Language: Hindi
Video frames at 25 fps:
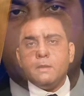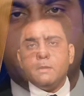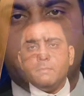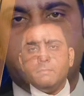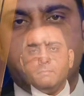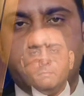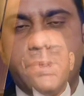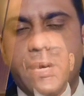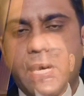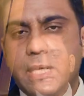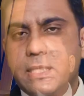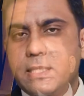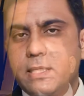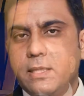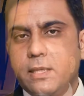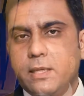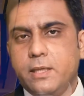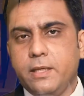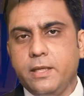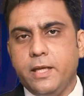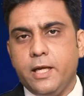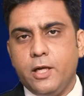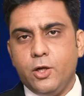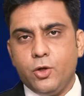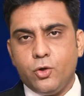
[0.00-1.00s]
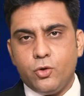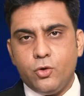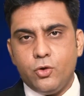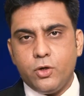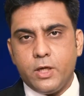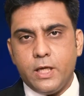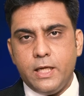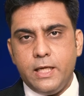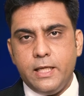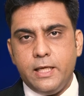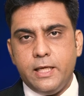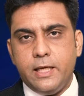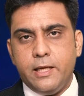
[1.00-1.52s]
मेष लगन के लोगों
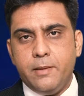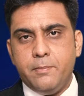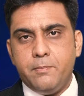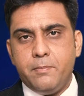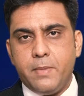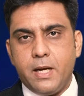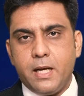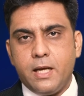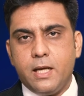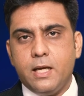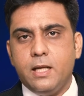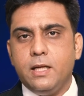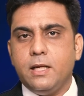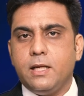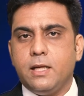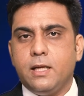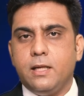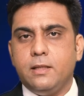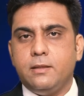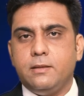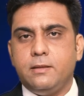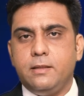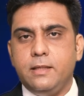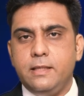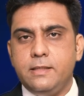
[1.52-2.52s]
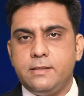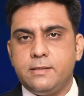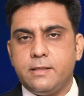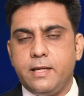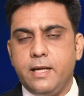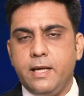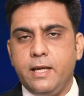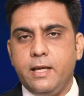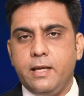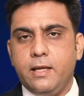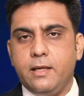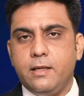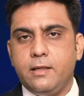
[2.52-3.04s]
के लिए मंगल का
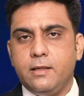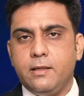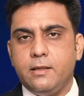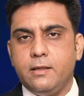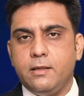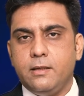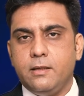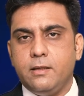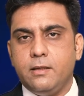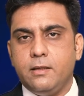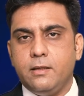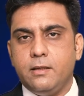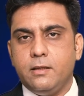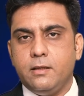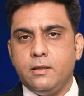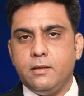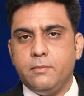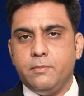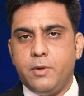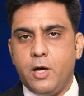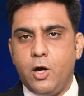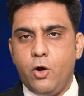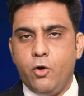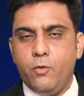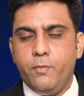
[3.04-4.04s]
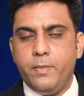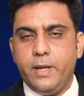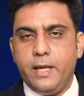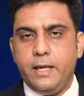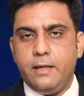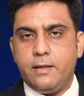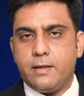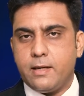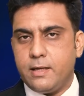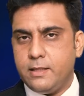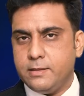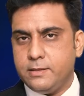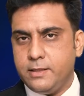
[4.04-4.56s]
तीसरे भाव में
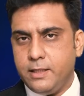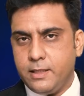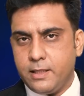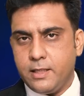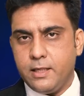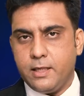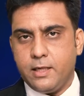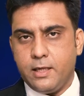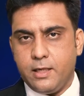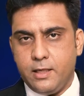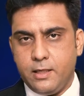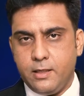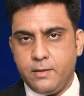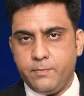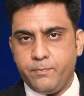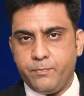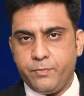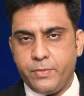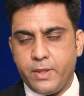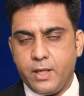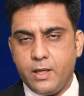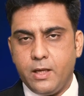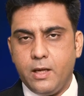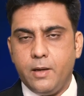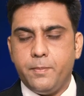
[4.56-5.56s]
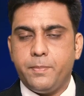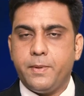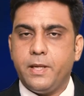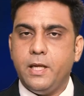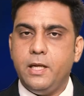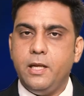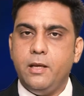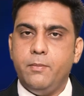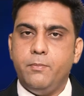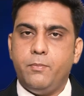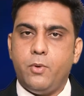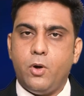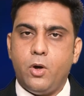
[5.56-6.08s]
ट्रांजिट करना आपके
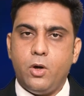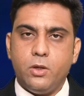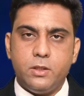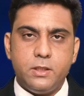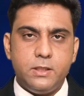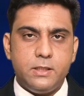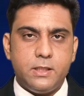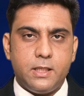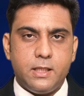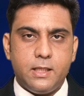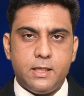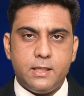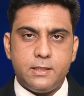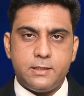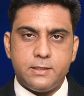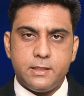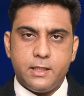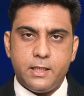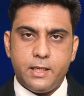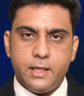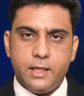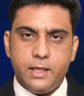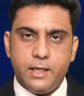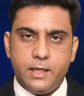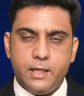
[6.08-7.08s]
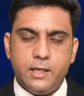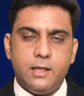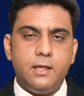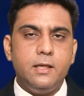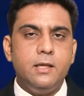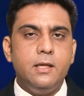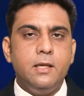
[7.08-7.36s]
लिए बहुत ही ज़्यादा अच्छा रहेगा